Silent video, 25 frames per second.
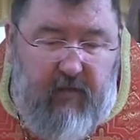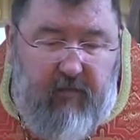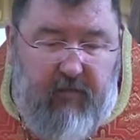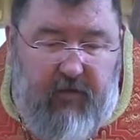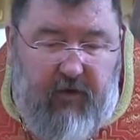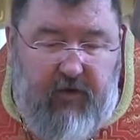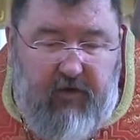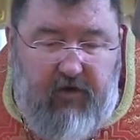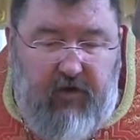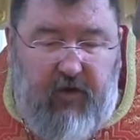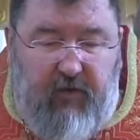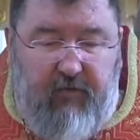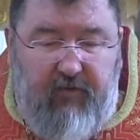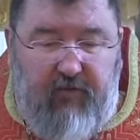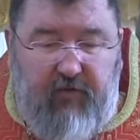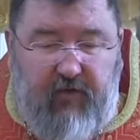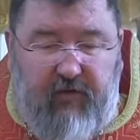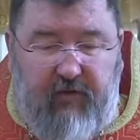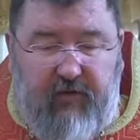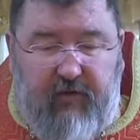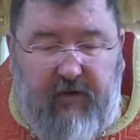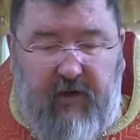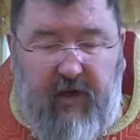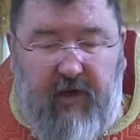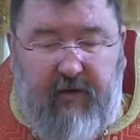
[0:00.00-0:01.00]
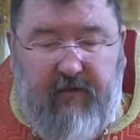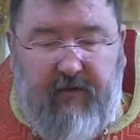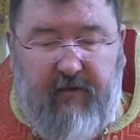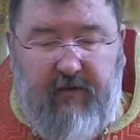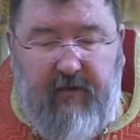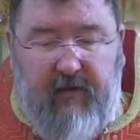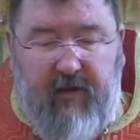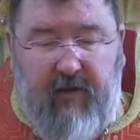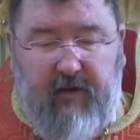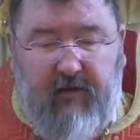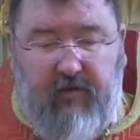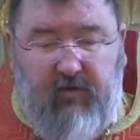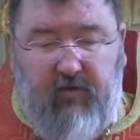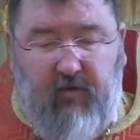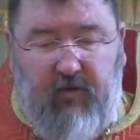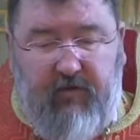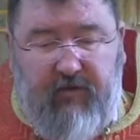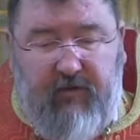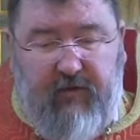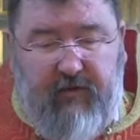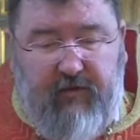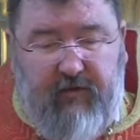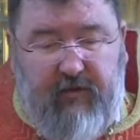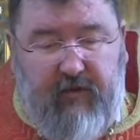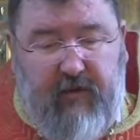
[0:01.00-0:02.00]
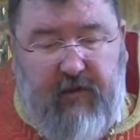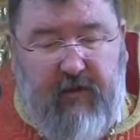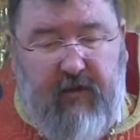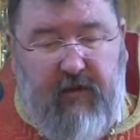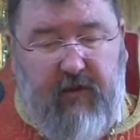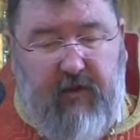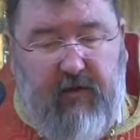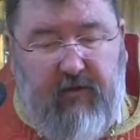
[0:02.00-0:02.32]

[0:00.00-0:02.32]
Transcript: Причем все сказанное относится